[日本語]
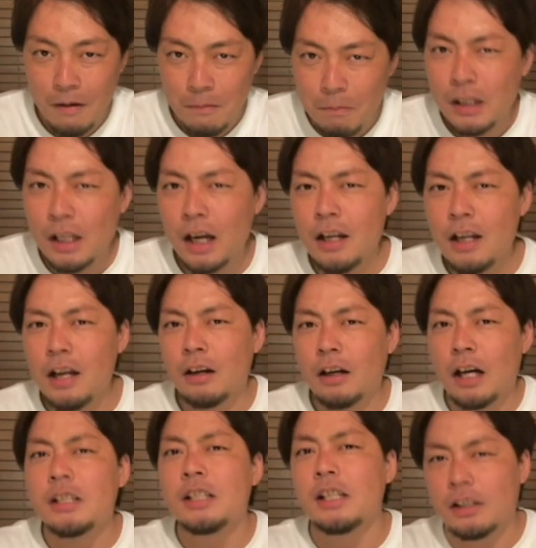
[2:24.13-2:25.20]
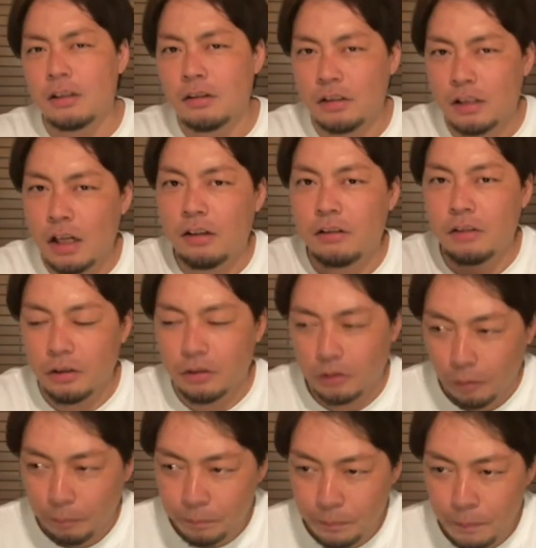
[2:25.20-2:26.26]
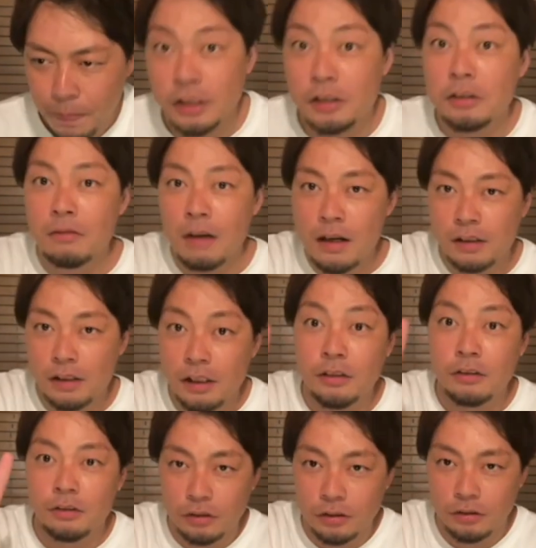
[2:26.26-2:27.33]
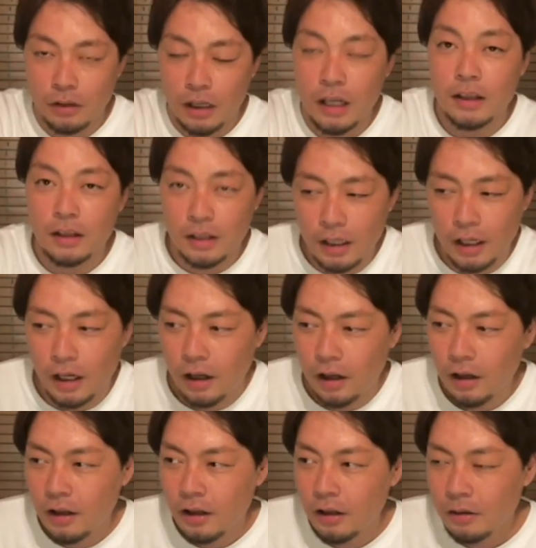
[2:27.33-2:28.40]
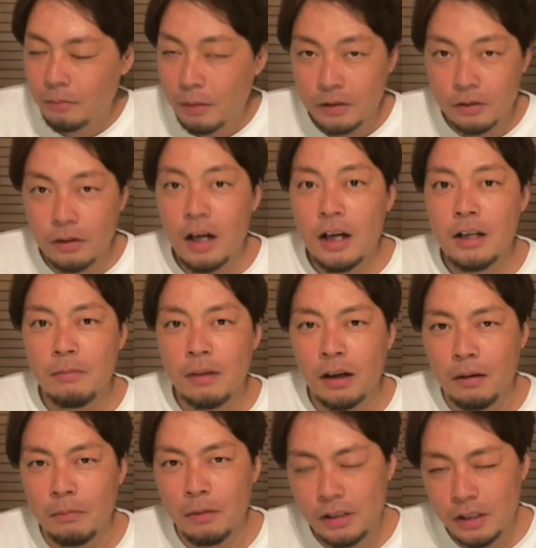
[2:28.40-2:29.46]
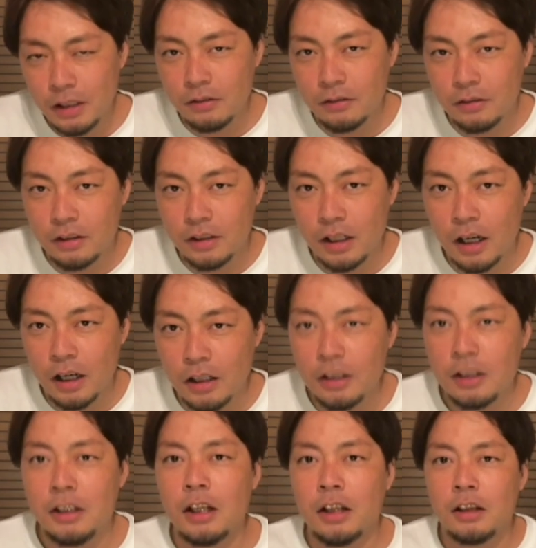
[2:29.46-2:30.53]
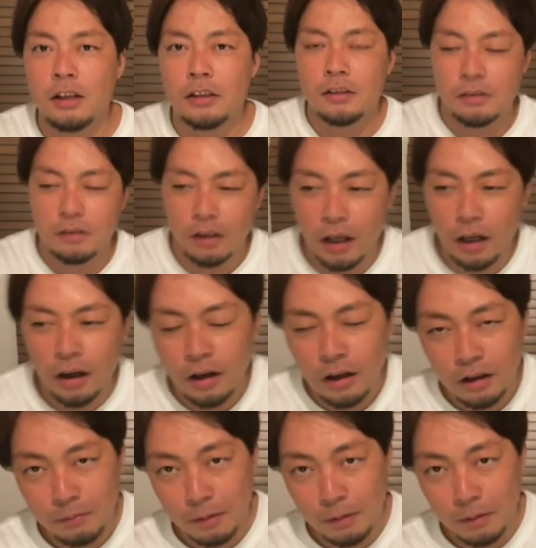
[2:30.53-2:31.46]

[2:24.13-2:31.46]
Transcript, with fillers: みたいな感じなんです。ざっくり言うと。シーズン1、シーズン2とあって、まあそのアニメがめちゃくちゃ人気だったんですよね。